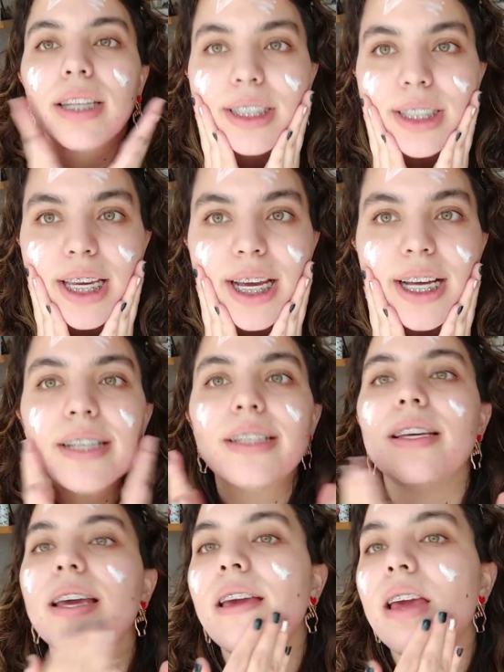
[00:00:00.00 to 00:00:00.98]
tres
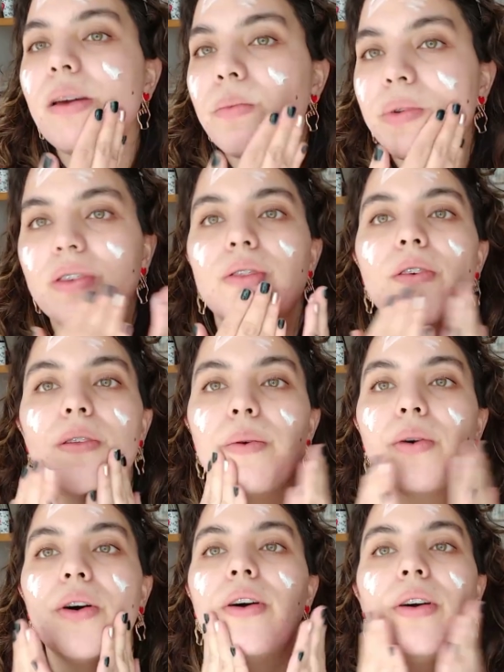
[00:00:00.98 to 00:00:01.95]
días y pues no
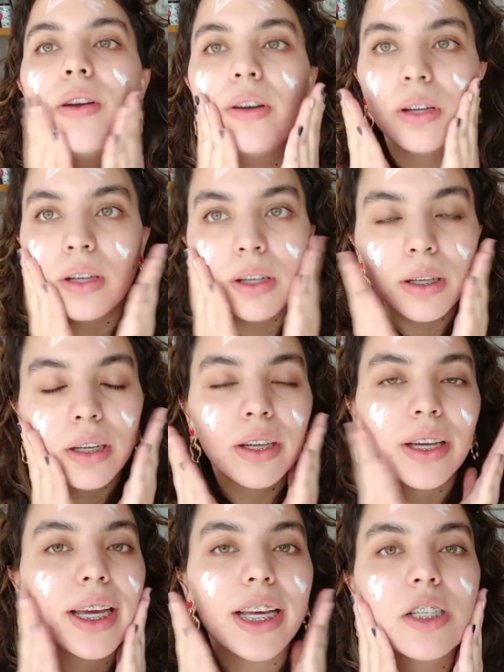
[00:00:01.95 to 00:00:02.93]
debo
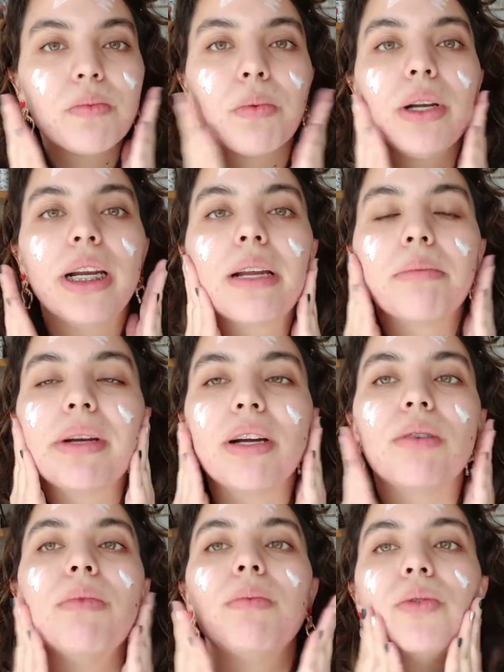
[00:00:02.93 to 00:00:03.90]

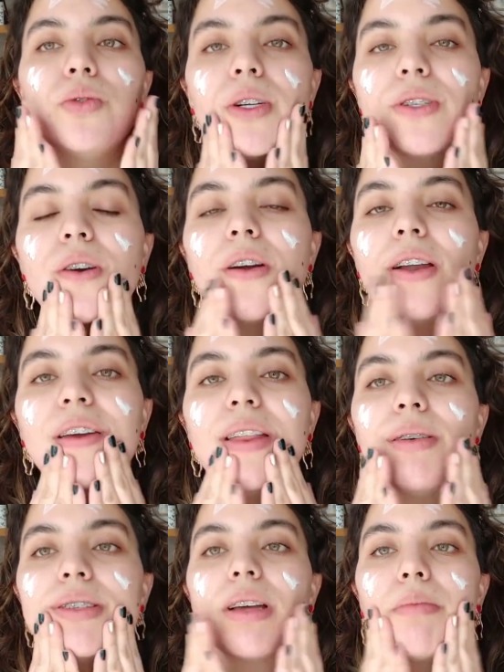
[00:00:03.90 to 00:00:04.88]
exponerme como mucho al sol
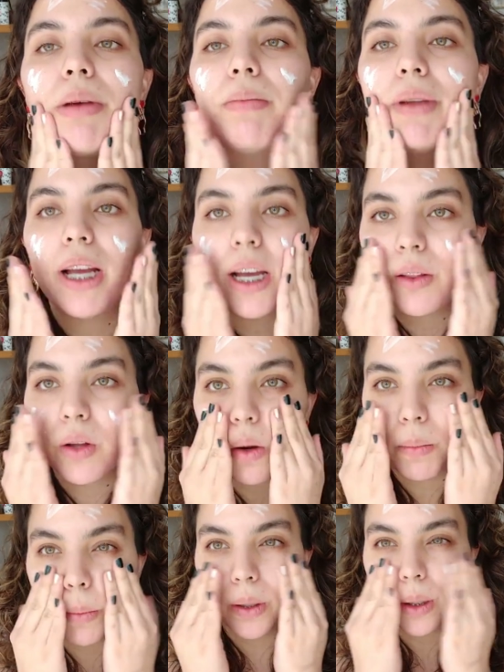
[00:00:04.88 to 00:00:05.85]
y debo estarme
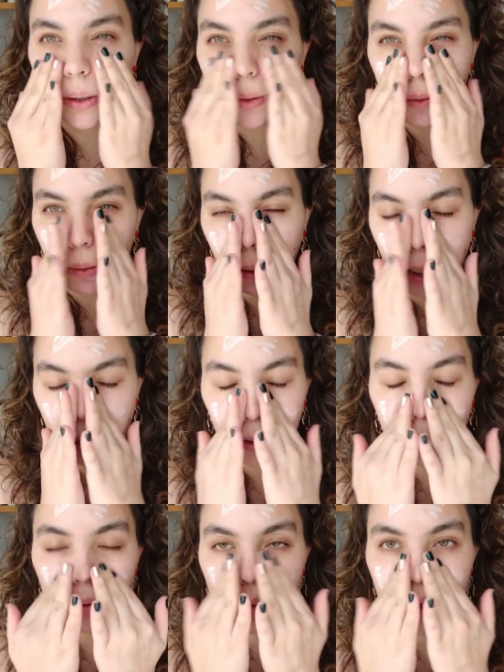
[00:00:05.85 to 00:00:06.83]
aplicando protector
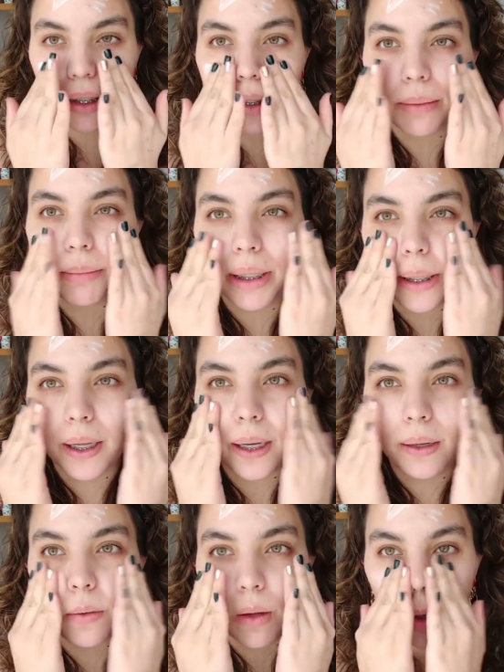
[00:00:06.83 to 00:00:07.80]
solar
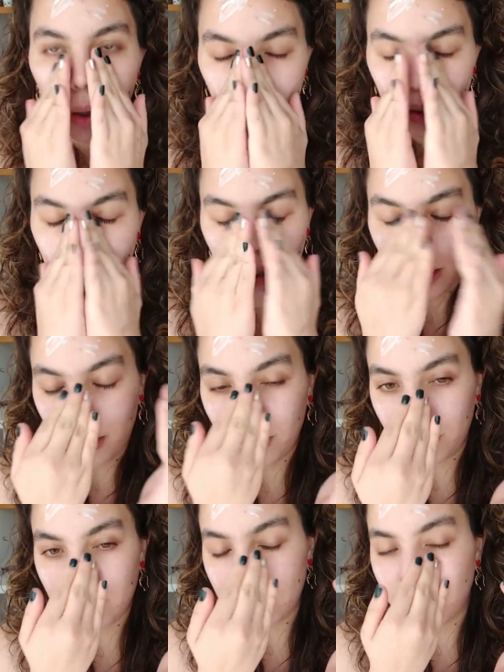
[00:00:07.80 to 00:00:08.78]
constantemente.
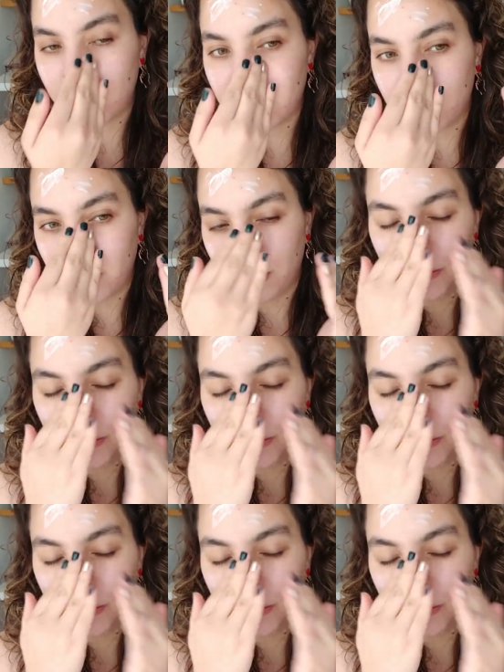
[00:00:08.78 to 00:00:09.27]
Entonces